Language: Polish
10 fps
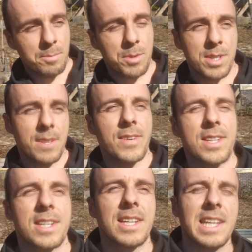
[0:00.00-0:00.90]

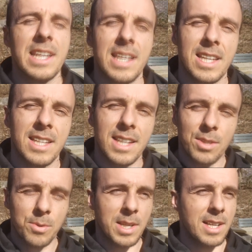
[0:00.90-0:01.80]
możliwe, że
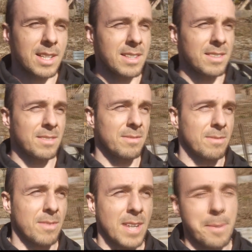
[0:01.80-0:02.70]
natura
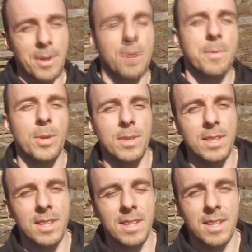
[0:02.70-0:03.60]
w ramach
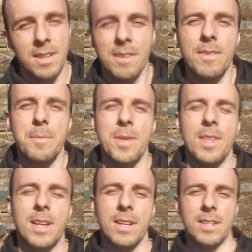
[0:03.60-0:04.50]
obrony
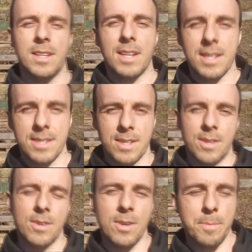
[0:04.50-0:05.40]
wymyśla na nas
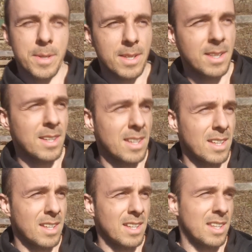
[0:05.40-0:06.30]
choroby
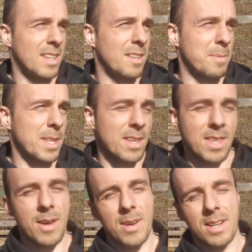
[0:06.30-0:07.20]
i będzie
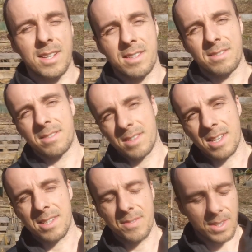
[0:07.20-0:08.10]
chciała
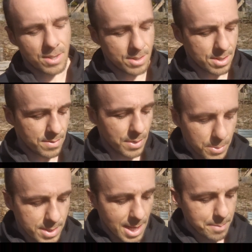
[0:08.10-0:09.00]
nas wykończyć
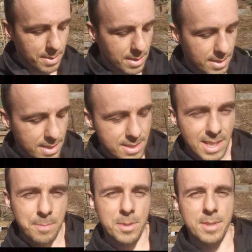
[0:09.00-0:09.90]
wirusami. Też
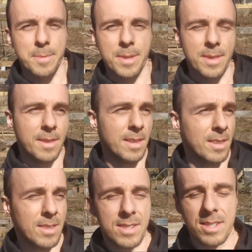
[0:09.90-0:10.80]
tak może być.
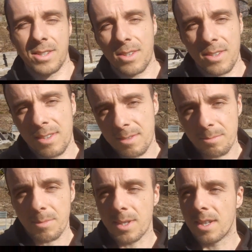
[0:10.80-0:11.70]
To jest tylko
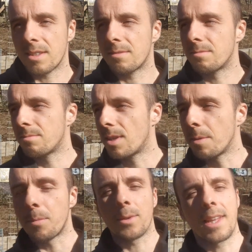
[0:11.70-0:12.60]
moja
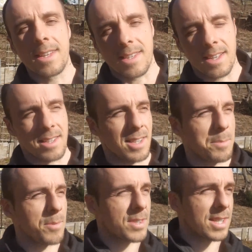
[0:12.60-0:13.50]
hipoteza.
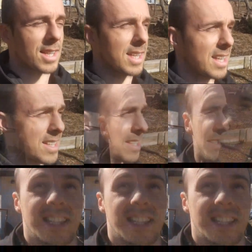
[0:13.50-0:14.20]
Nie mówię, że tak jest.